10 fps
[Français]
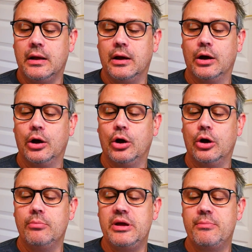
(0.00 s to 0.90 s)

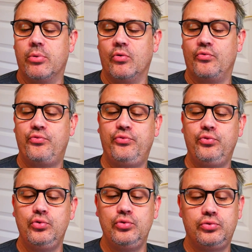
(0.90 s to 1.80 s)
Euh, mais bon,
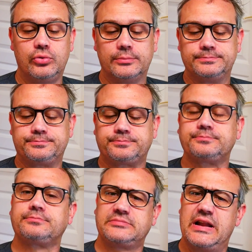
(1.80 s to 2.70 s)
vu
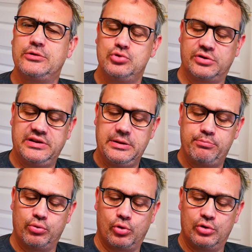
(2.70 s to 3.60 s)
la dureté
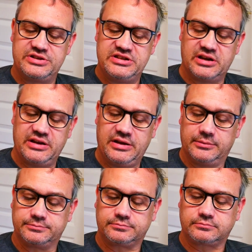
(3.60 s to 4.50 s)
pour retirer
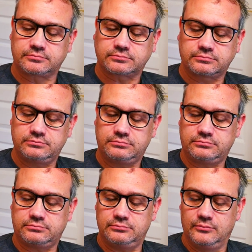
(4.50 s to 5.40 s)

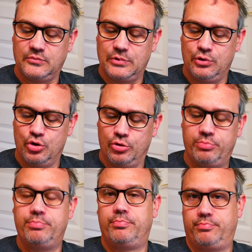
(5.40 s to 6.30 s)
le
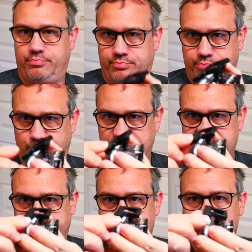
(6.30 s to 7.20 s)

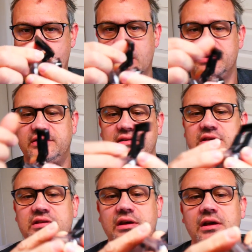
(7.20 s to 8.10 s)
petit fermoir
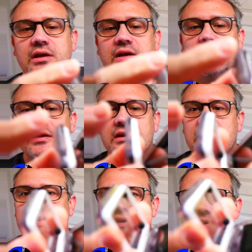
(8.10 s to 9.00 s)
ici.
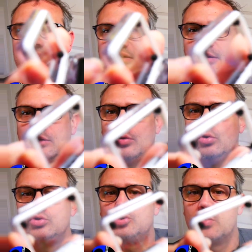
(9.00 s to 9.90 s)
Et
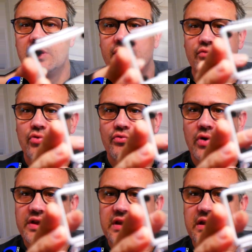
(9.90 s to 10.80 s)
le joint, vous le
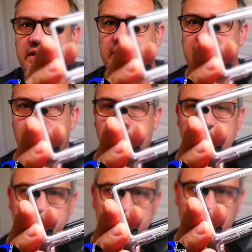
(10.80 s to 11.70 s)
voyez, il est quand
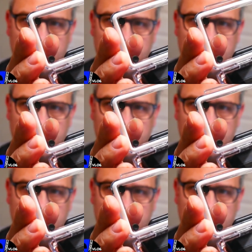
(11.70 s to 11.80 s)
même